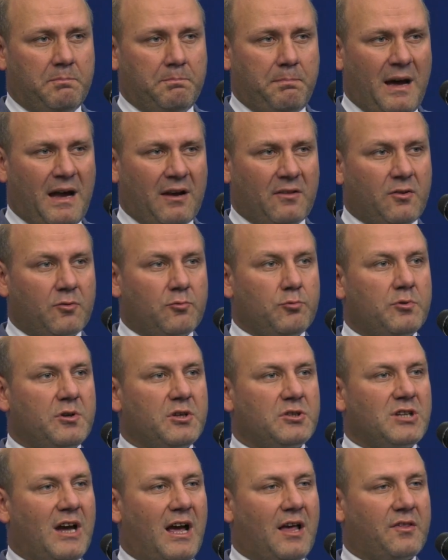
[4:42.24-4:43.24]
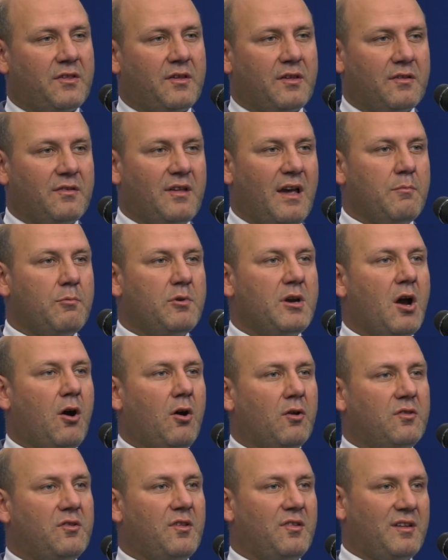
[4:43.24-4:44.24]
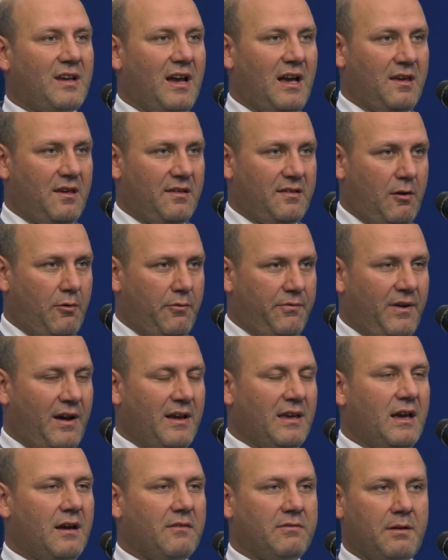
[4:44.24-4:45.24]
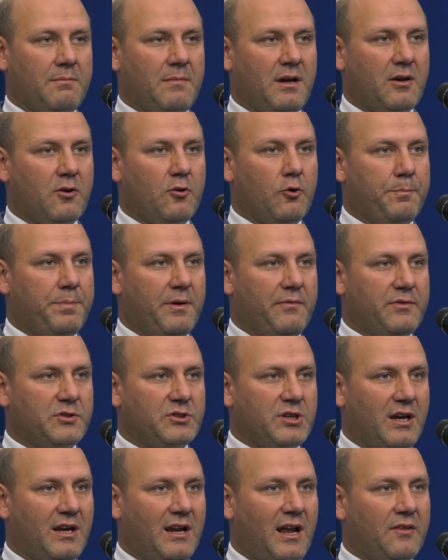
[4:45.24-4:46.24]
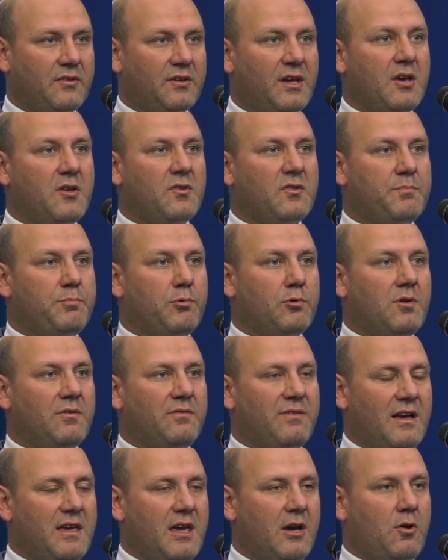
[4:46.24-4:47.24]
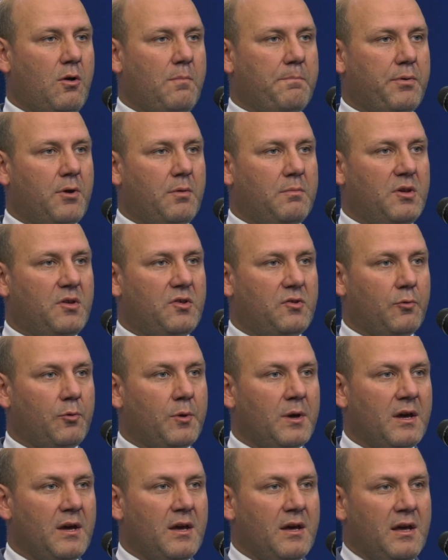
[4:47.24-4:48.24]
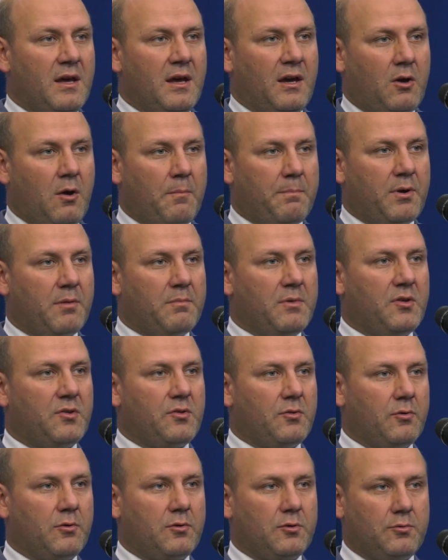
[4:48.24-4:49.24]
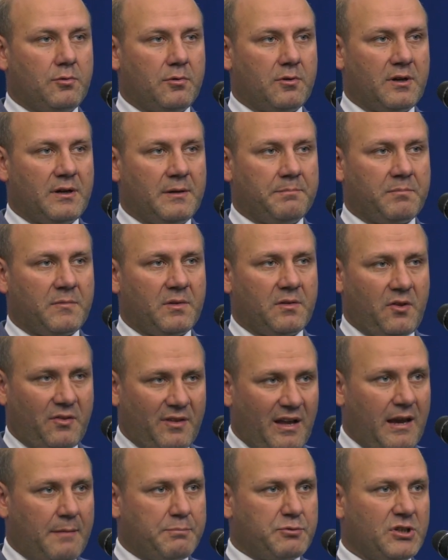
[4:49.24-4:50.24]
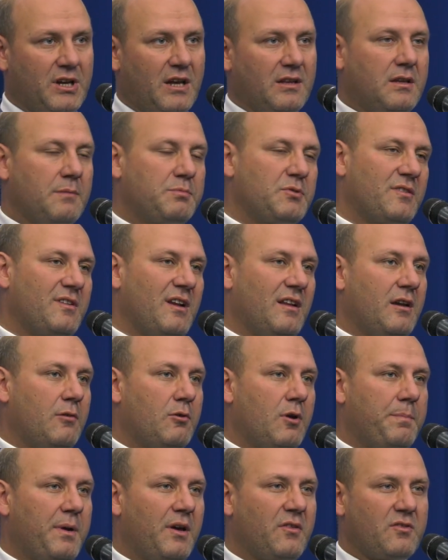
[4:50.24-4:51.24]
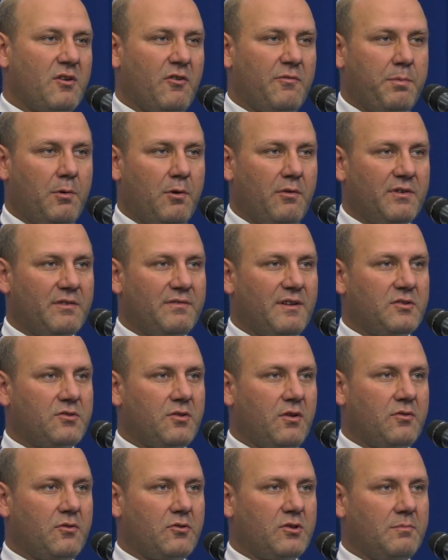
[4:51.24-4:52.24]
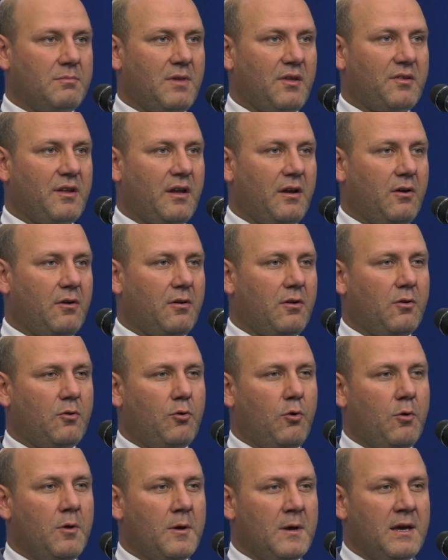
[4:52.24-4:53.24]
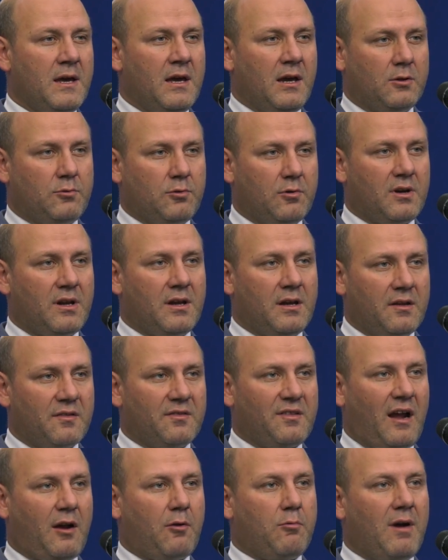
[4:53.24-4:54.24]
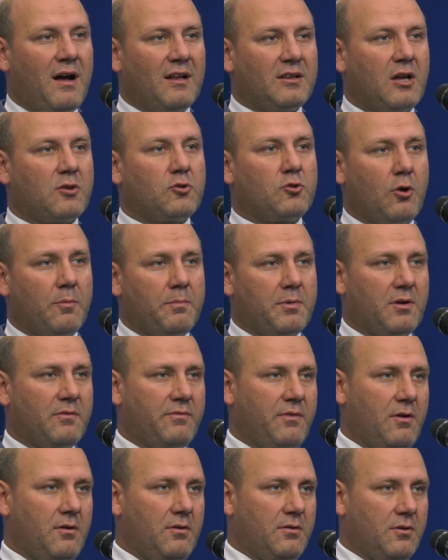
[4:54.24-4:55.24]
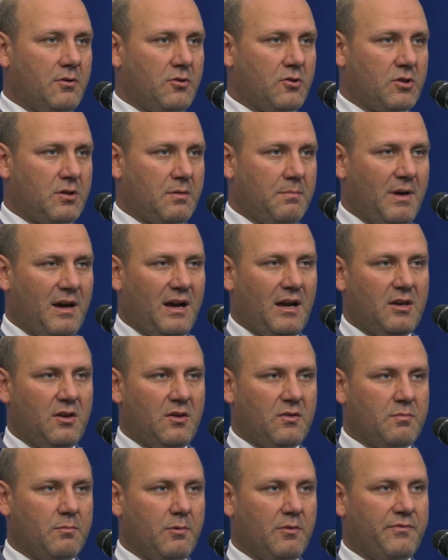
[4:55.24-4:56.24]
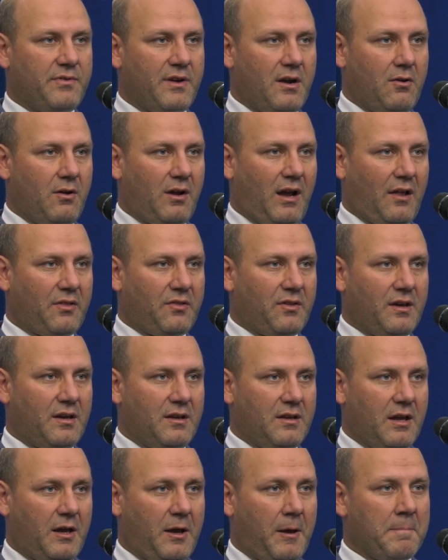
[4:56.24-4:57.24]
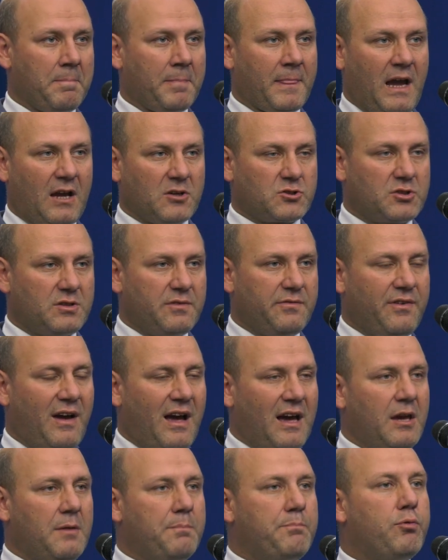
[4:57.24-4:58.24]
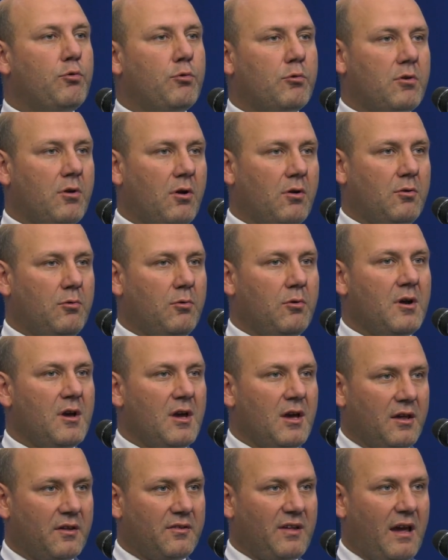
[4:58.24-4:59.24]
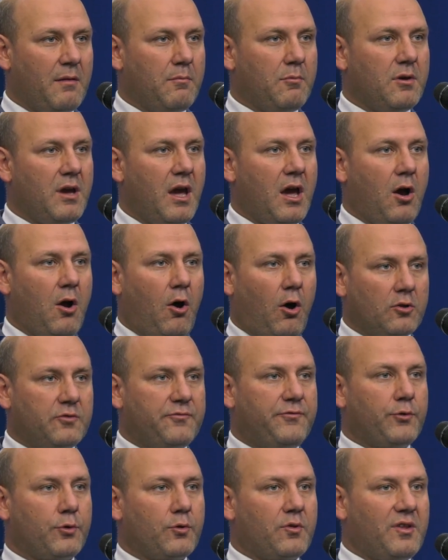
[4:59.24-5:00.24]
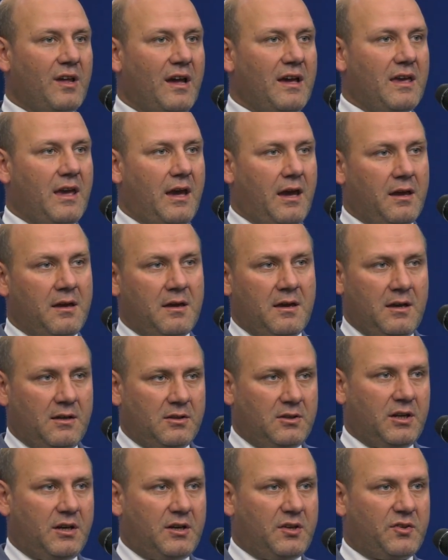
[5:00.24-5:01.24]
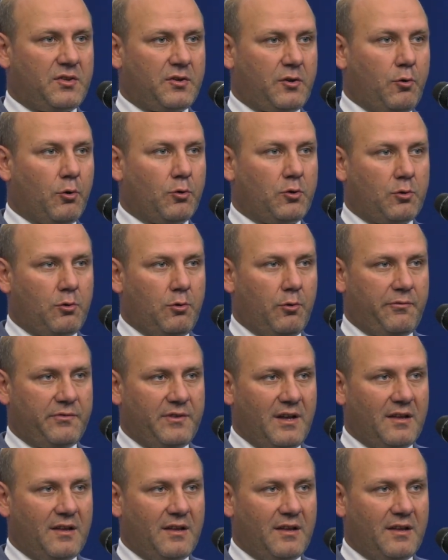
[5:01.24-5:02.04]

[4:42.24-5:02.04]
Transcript: bardzo długi czas zajmuje odzyskanie zaufania w ramach Grupy Wyszehradzkiej i zbudowanie kompromisu. Kompromisu, który zostaje przyjęty przez Radę Europejską w połowie 2018 roku, który zakłada dobrowolność mechanizmów relokacyjnych. Aż 2,5 roku zajmuje odwrócenie tych skutków